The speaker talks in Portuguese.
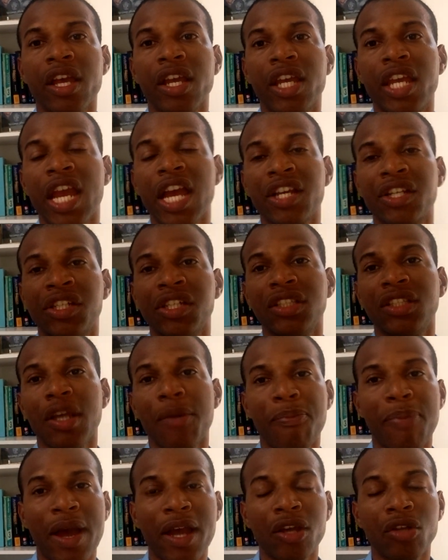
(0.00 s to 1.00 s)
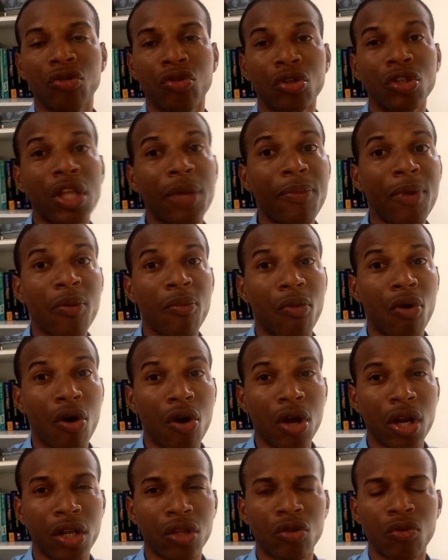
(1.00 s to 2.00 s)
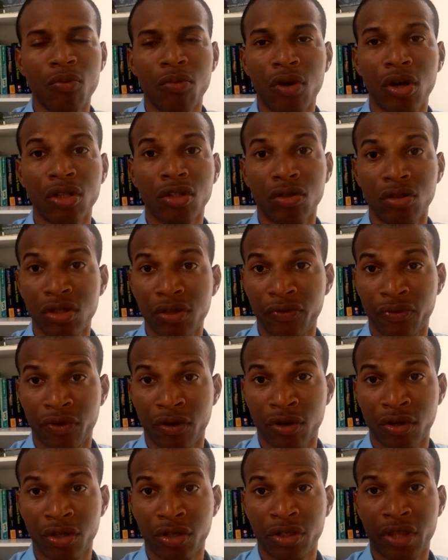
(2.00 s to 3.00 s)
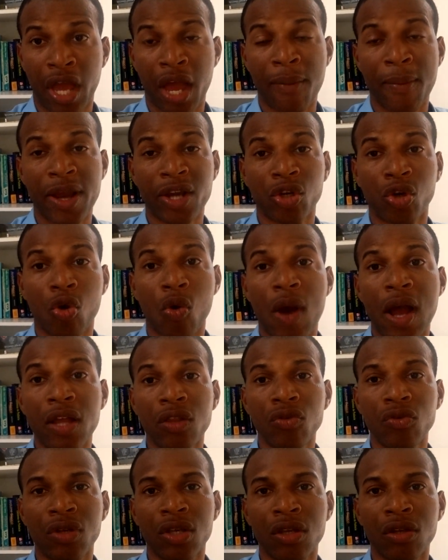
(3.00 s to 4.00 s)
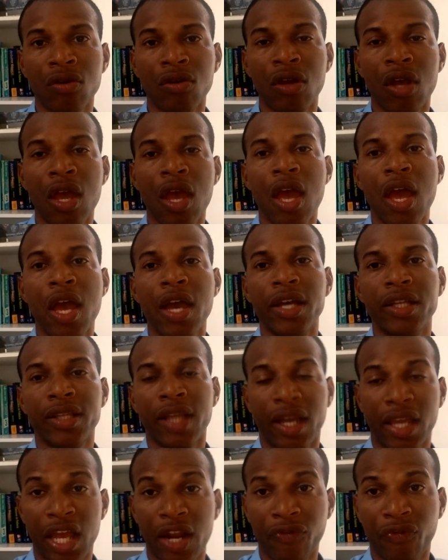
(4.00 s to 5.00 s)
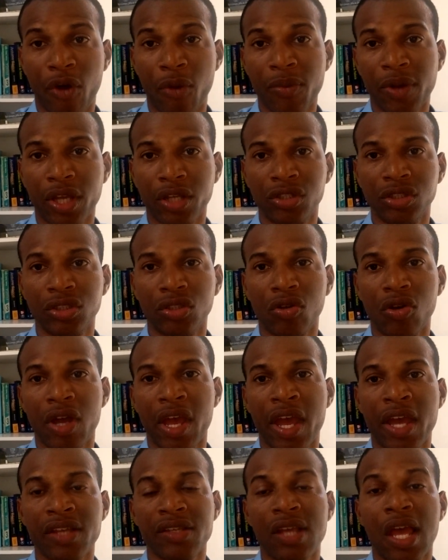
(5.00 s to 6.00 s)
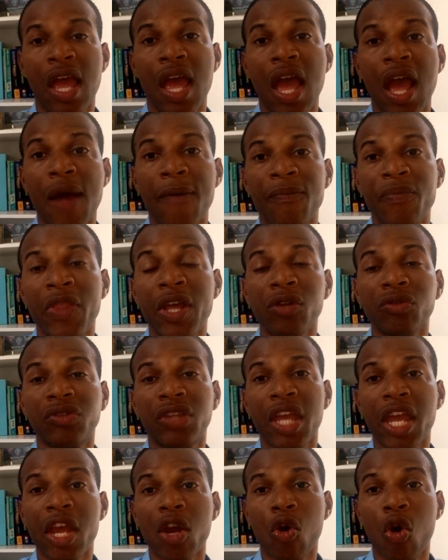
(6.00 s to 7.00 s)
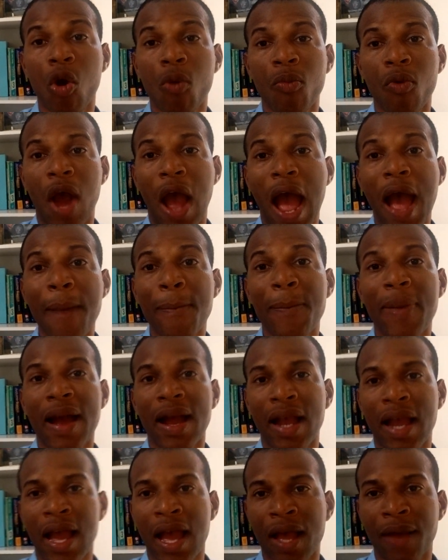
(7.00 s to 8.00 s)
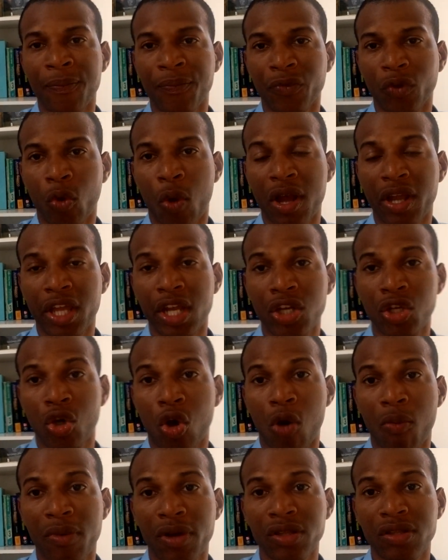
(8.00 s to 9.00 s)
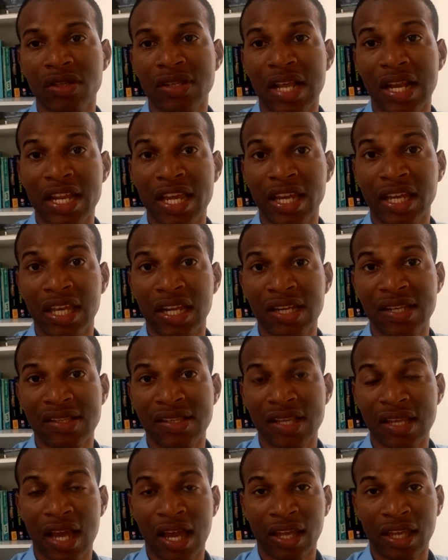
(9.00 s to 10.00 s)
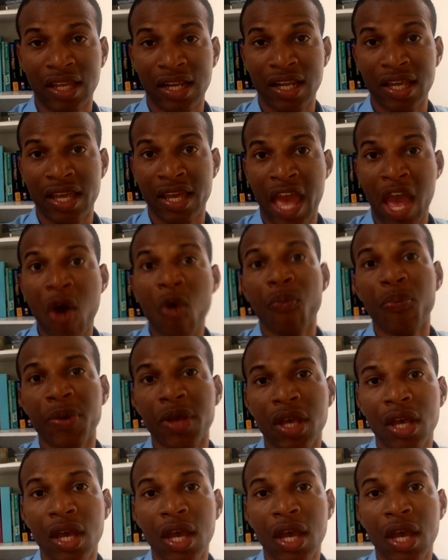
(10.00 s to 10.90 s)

que a gente apague toda a memória do módulo de voz, tá? Mas com o Arduino, daquela forma que a gente conhece, não tem como apagar com aqueles comandos ali, aqueles, aquele help,